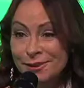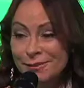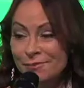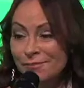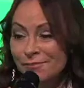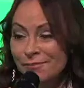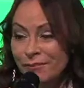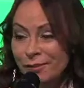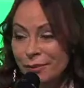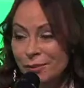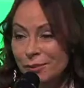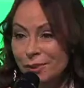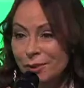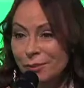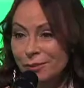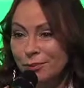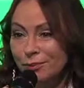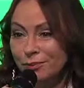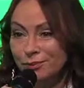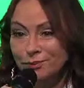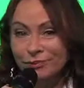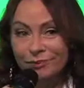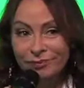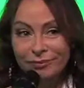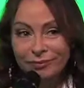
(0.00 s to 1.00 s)

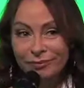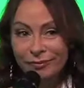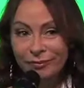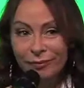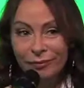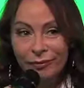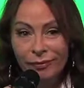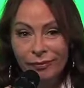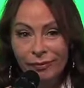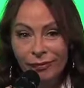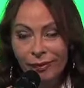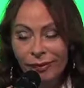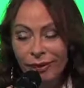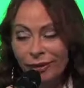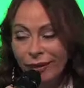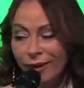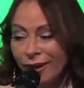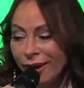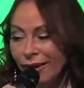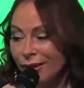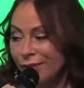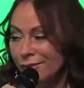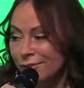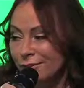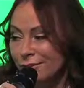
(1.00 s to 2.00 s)

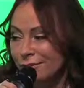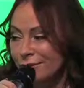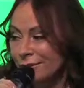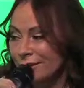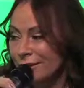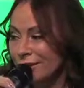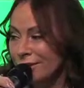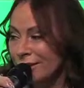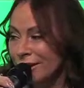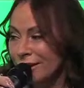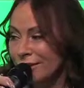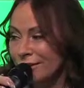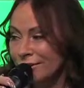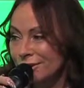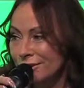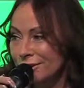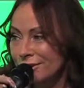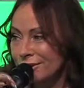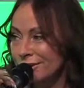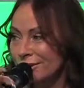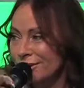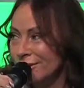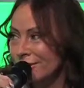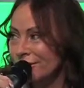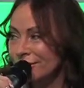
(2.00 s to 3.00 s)
Да, мне нравится
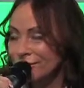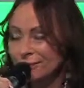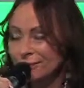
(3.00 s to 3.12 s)
все.